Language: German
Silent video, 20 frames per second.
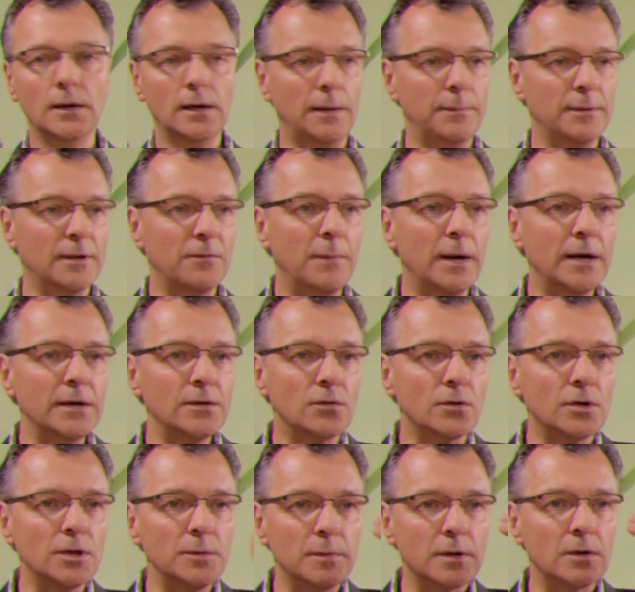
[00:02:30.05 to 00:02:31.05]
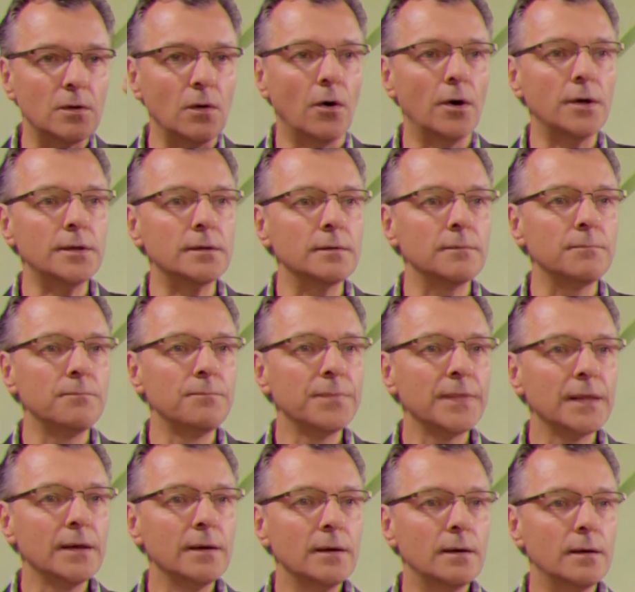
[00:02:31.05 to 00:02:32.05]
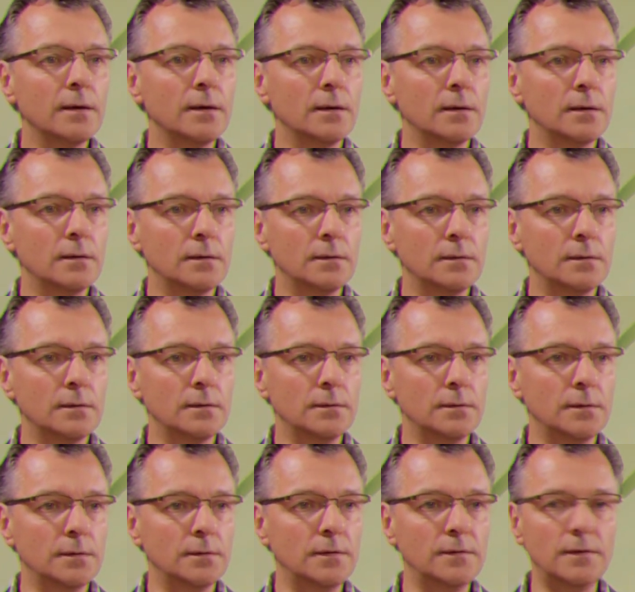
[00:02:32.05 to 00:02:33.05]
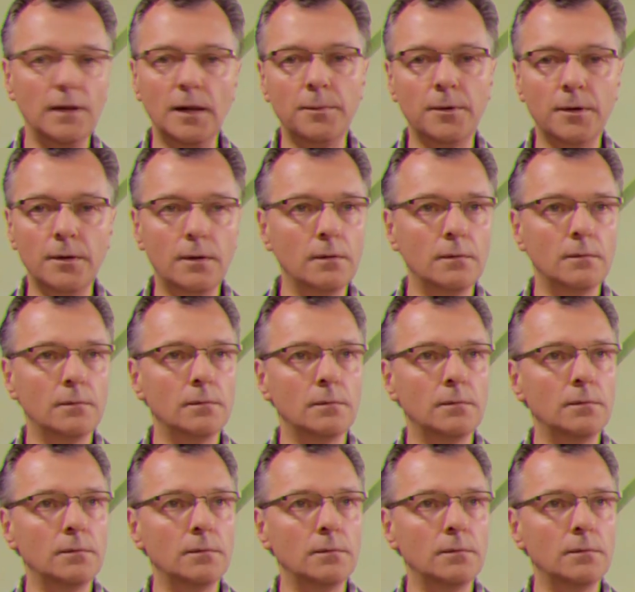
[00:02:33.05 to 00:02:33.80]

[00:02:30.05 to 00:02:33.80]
Aber das mache ich doch nicht mit Leuten, äh, die selber äh,